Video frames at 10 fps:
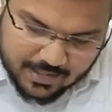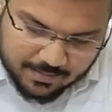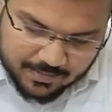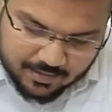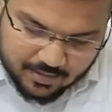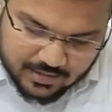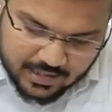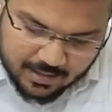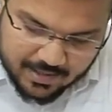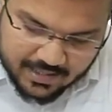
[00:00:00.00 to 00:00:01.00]
इसके बाद आपका
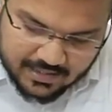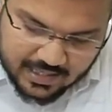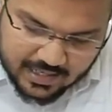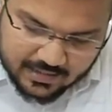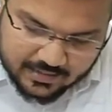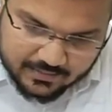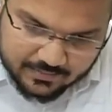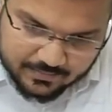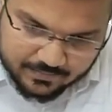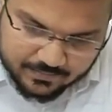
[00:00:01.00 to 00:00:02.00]
कौन सा है
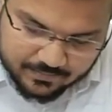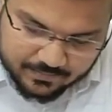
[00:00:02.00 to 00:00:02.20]
बैशाख